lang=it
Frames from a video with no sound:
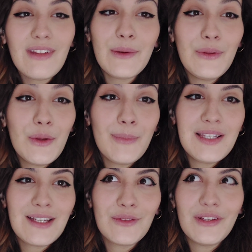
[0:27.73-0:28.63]
e quindi ho
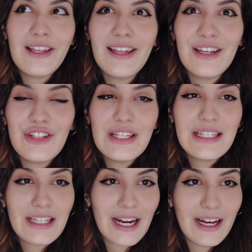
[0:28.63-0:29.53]
pensato di
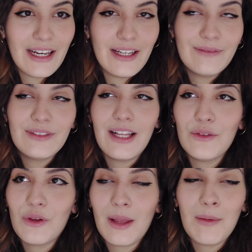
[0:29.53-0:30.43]
registrare,
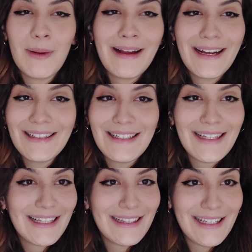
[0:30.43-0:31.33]
dato che mi mancate
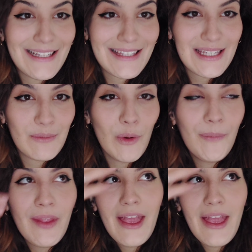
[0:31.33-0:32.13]
tantissimo,